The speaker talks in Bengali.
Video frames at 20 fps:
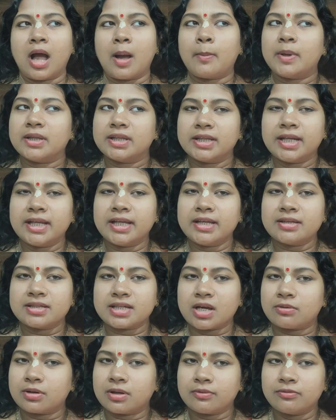আমাদের এই
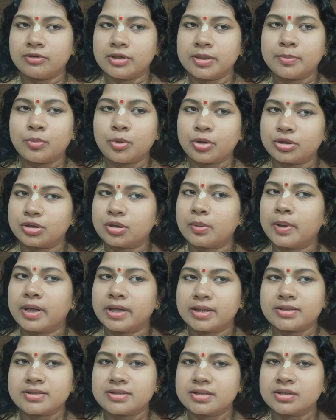শ্যাওড়াফুলি
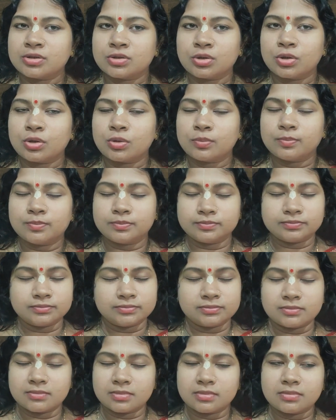বৈদ্যবাটিস্থিত
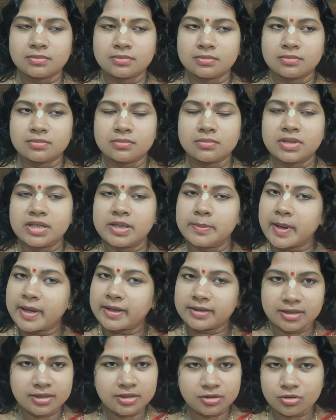স্থিত
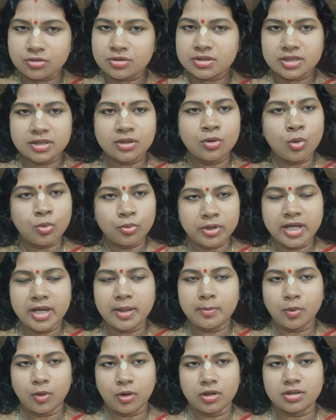নিমাই তীর্থ যে
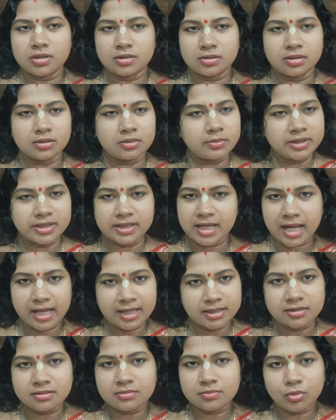গৌরিয়া মঠ তোমাদেরকে
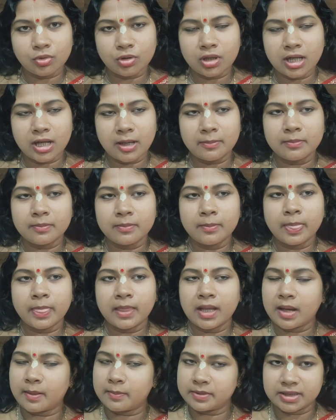আগের দিন বললাম
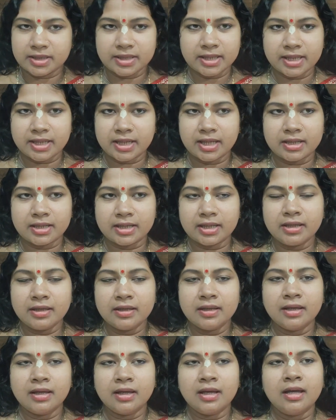আমাদের এখানে
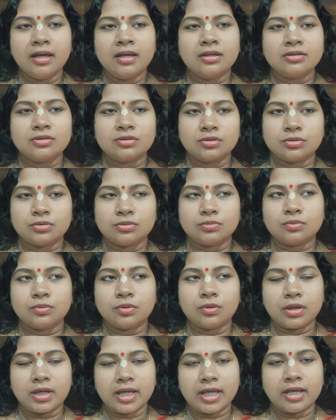তো
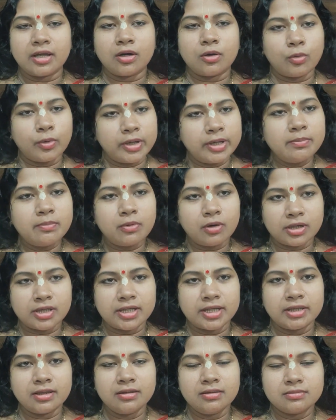ওই
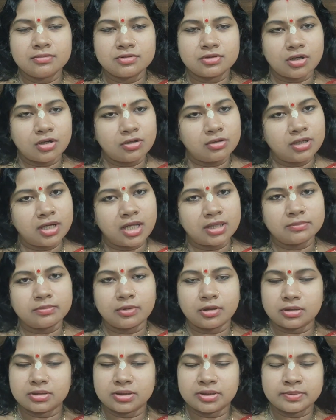মঠের জগন্নাথ
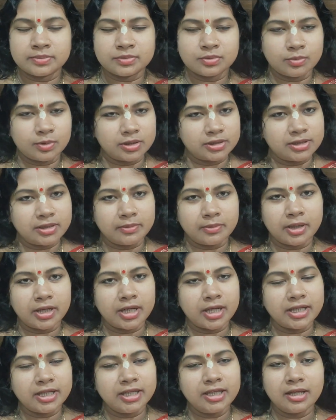বলদেব সুভদ্রা
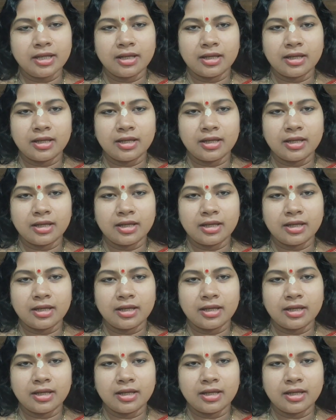মহারানী